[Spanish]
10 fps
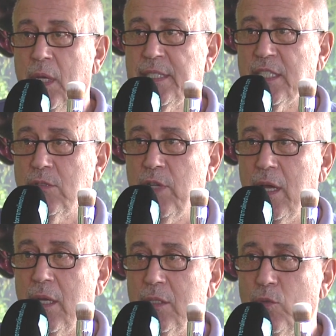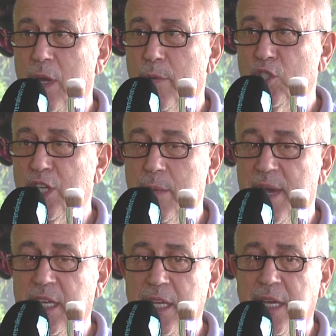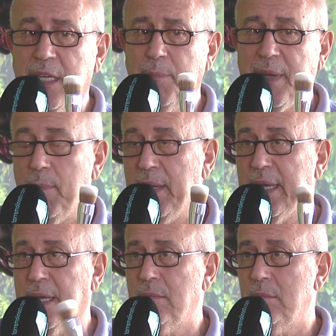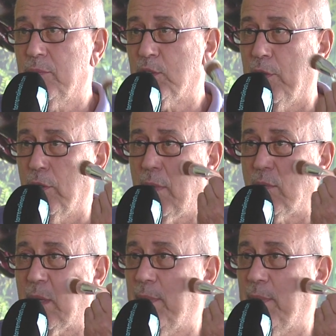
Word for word: Esta es una, una brocha de maquillaje para aplicar. Pues bueno, vamos